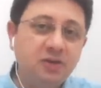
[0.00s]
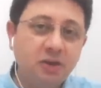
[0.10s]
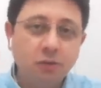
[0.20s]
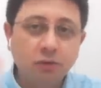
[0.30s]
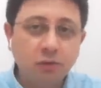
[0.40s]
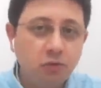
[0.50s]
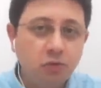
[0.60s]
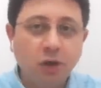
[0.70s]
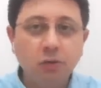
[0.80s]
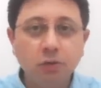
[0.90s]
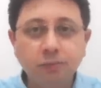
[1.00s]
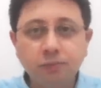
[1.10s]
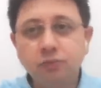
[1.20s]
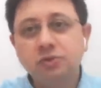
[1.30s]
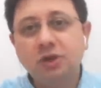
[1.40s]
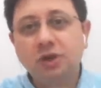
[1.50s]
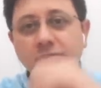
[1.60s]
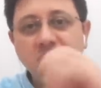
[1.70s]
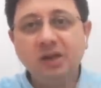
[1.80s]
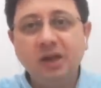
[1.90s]
direkt orada müdahil olup Ruslarla
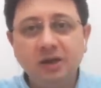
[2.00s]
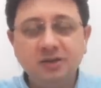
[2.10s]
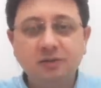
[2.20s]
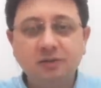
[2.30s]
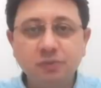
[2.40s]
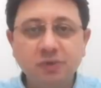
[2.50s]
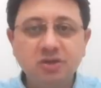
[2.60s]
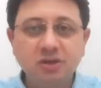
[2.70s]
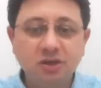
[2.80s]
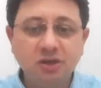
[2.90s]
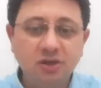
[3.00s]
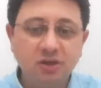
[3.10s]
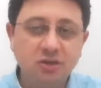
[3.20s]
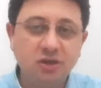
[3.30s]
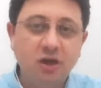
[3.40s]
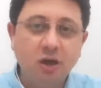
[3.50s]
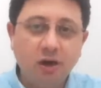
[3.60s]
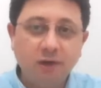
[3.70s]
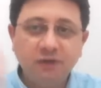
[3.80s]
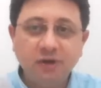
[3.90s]
Miglerle savaşmak için ya da işte
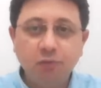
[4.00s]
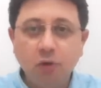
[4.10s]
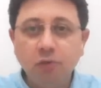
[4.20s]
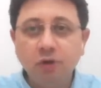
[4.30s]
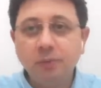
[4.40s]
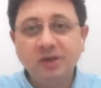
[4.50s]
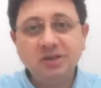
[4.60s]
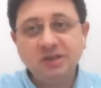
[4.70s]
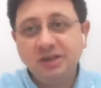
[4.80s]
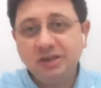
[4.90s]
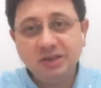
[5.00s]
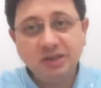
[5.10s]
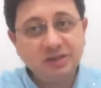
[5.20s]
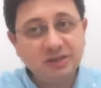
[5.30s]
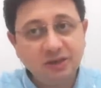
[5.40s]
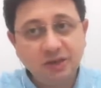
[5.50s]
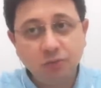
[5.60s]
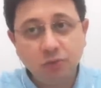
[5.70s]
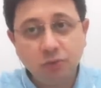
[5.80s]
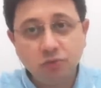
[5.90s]
Hafter'i bombalamak için gideceğini
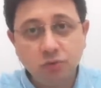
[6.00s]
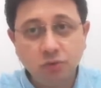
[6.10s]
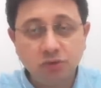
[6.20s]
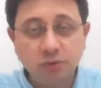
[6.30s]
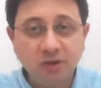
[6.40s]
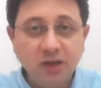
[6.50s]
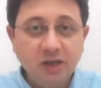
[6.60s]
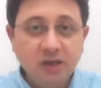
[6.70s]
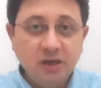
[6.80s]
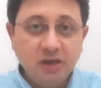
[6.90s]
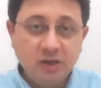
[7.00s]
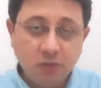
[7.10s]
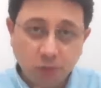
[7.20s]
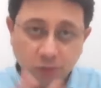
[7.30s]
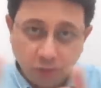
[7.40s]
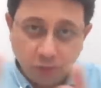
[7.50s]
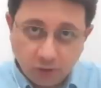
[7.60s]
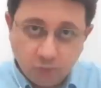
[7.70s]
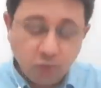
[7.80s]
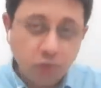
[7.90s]
zannetmiyorum. Çünkü o zaman e, o,
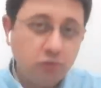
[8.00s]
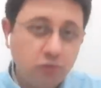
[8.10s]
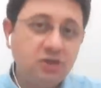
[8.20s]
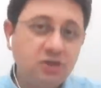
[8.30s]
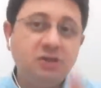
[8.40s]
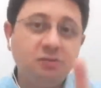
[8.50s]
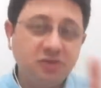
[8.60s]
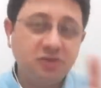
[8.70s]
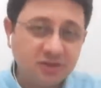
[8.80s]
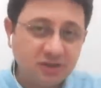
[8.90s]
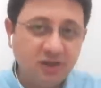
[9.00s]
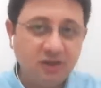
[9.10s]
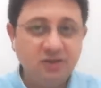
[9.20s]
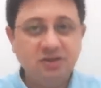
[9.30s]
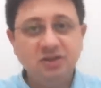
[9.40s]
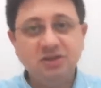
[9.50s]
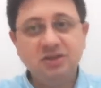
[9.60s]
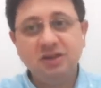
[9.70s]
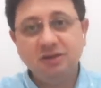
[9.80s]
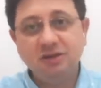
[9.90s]
olayın boyutu değişir. Mısır'da işin
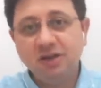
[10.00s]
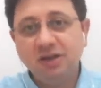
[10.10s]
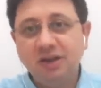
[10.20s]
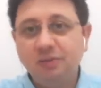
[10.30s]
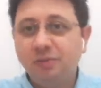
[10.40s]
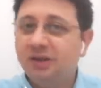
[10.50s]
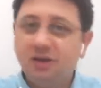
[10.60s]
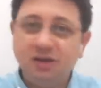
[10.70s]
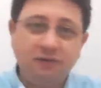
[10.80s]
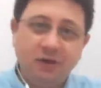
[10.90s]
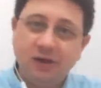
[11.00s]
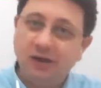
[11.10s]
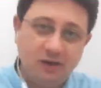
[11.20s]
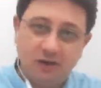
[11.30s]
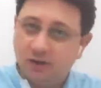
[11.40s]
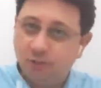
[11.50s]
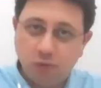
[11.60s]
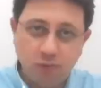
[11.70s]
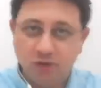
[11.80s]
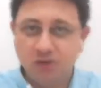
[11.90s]
içine devreye girer. Ben de Rafael'lerle
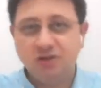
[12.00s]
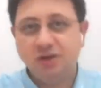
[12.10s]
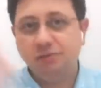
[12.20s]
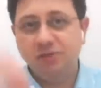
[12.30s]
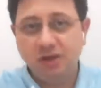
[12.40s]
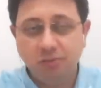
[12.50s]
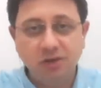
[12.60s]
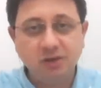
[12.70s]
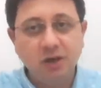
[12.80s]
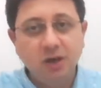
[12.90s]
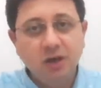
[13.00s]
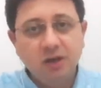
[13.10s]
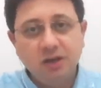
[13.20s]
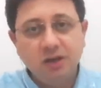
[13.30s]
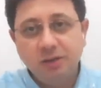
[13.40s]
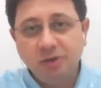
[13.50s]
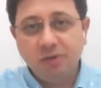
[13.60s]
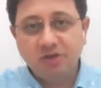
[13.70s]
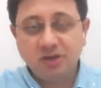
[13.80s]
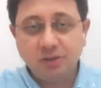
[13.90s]
gidip bombalayacağım diyebilir. E,
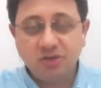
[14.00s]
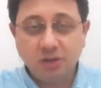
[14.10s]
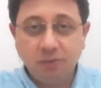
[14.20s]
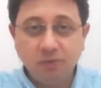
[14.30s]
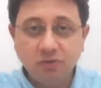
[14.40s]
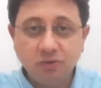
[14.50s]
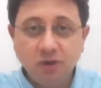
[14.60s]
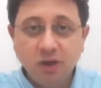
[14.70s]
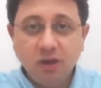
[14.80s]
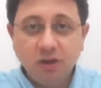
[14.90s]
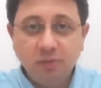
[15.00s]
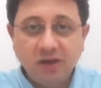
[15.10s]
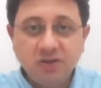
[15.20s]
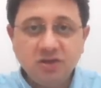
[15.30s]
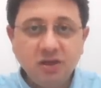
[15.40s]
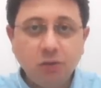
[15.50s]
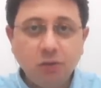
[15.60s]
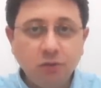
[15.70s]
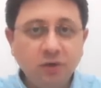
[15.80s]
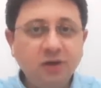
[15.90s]
Libya başka bir şey yapabilir. E, bence
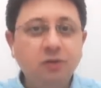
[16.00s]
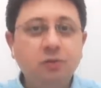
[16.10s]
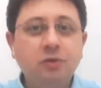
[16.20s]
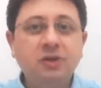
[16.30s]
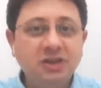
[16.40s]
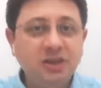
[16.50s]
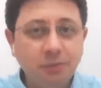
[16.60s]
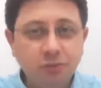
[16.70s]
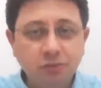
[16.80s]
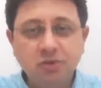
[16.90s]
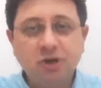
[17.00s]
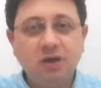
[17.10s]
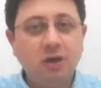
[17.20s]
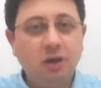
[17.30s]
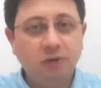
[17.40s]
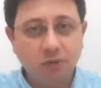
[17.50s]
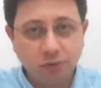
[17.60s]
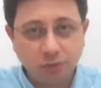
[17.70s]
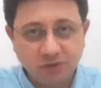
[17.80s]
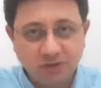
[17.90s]
onlar orada kep uçacak, hava
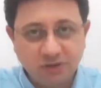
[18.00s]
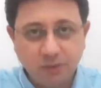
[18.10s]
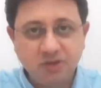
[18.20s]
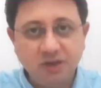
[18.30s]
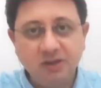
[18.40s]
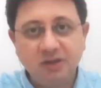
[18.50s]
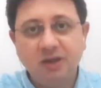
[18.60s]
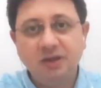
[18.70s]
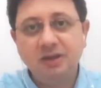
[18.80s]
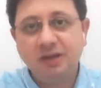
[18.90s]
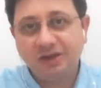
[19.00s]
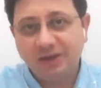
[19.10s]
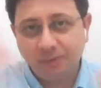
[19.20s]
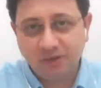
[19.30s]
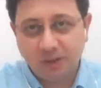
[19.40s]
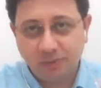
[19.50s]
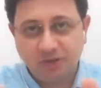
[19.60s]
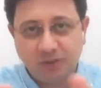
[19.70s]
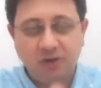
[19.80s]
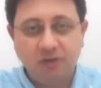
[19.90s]
koruması yapacak. Yani interceptor
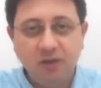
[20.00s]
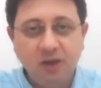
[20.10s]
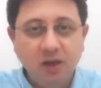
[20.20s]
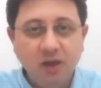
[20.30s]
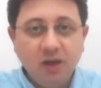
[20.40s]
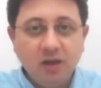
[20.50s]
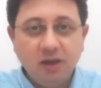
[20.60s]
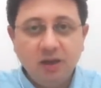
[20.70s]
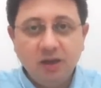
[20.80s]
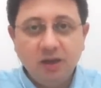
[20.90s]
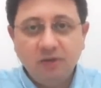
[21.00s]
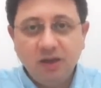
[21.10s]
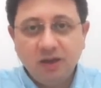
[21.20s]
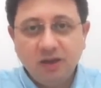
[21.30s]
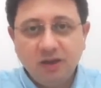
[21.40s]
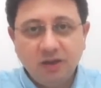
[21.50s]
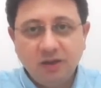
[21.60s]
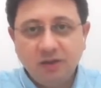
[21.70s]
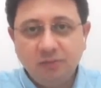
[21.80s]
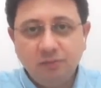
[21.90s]
yapacak bir nevi. E, ve e,
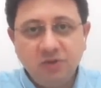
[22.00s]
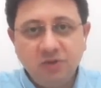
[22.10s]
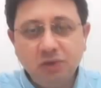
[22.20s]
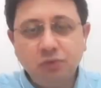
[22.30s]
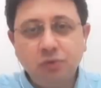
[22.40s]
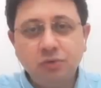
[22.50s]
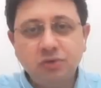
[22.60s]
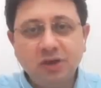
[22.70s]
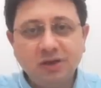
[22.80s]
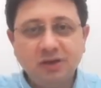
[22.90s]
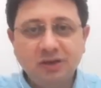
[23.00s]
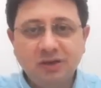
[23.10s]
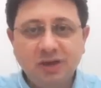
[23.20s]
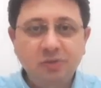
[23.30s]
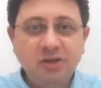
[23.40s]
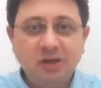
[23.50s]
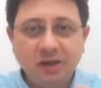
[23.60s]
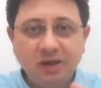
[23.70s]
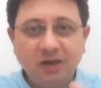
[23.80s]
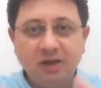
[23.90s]
MiG-29'lar e,
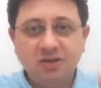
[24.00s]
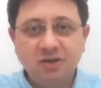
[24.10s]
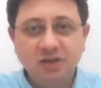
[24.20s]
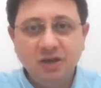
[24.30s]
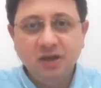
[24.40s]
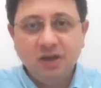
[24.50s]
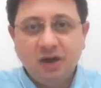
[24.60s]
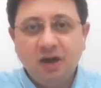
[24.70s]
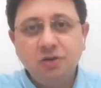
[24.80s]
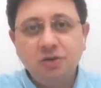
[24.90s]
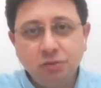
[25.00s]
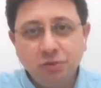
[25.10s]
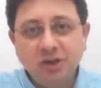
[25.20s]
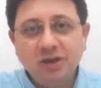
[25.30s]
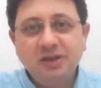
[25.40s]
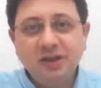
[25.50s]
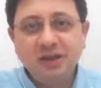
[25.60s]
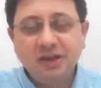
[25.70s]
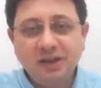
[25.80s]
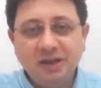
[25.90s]
TB2'lere karşı aynı Suriye'de
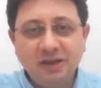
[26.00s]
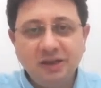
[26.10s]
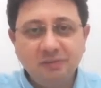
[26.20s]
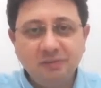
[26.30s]
e,